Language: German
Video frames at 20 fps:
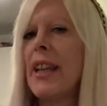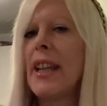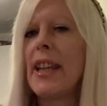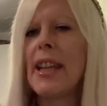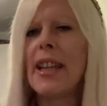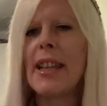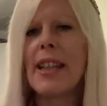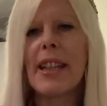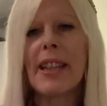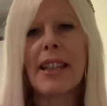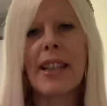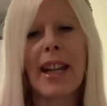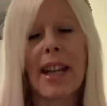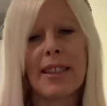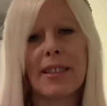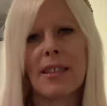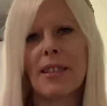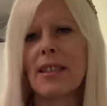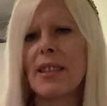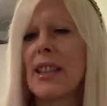
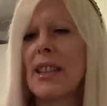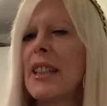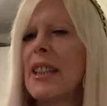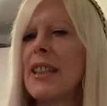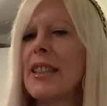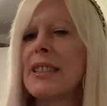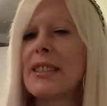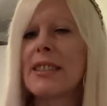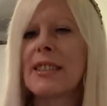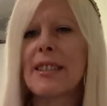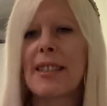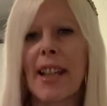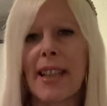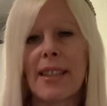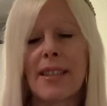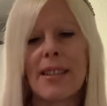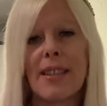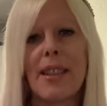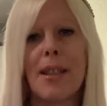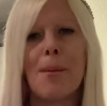Elegant,
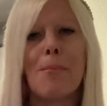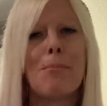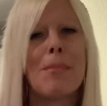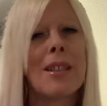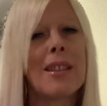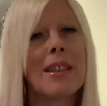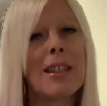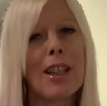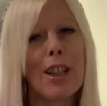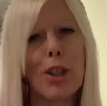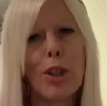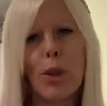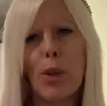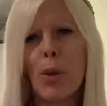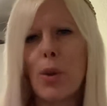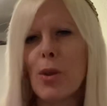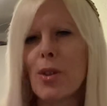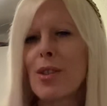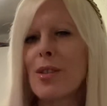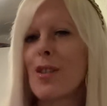sexy,
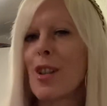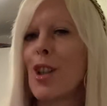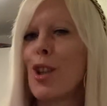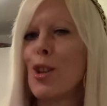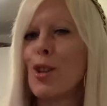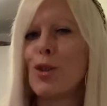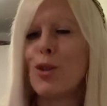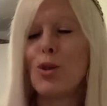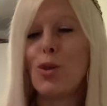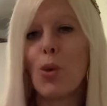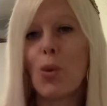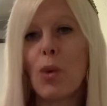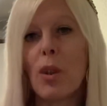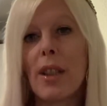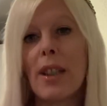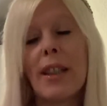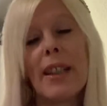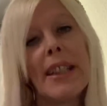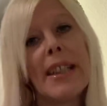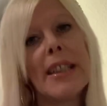mysteriös, dunkel.